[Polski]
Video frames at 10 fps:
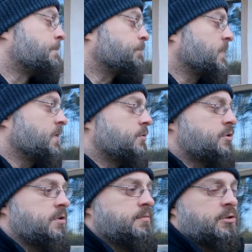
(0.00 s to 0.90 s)
Mm,
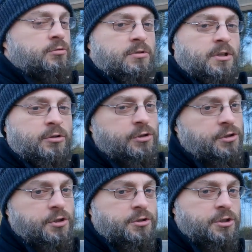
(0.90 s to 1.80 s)
czyli mieć tutaj
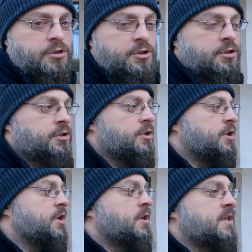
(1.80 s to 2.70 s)
troszeczkę cieńsze
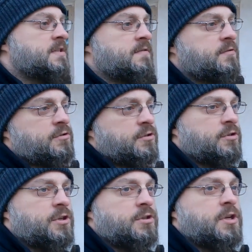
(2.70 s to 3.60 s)
tynki, na zewnątrz
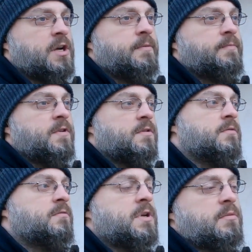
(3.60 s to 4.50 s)
troszeczkę
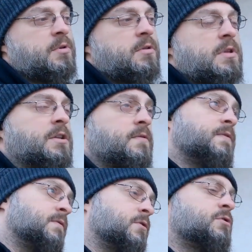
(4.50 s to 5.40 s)
y, jakby, znaczy
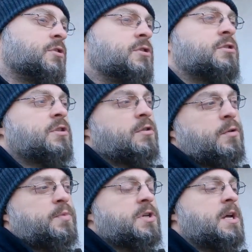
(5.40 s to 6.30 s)
wewnątrz troszeczkę
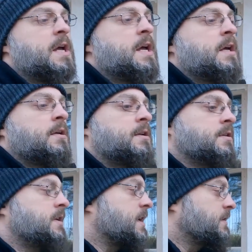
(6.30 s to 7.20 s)
grubsze,
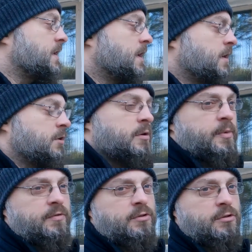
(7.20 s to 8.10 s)
gliniane i to
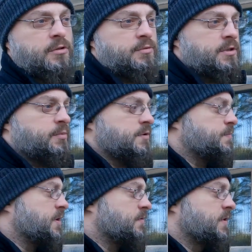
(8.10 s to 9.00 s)
powinno dobrze
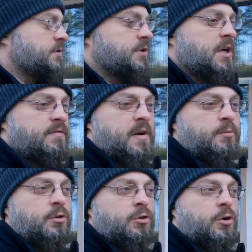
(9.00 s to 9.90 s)
prosperować. Jednak
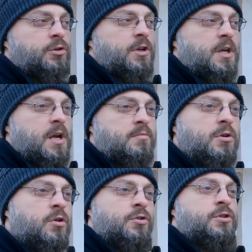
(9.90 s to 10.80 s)
wapno troszkę
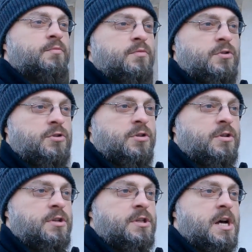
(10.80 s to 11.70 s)
jakby gorzej niż
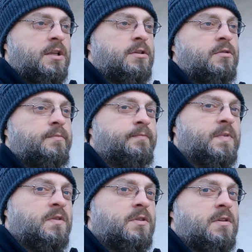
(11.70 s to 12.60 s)
kilina, to
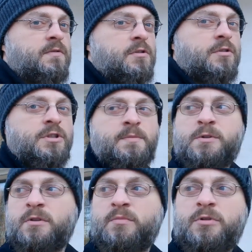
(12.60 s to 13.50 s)
mm, tę wilgoć
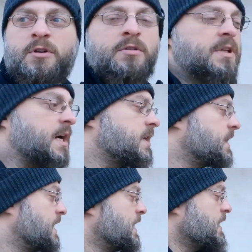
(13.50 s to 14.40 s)
absorbuje, oddaje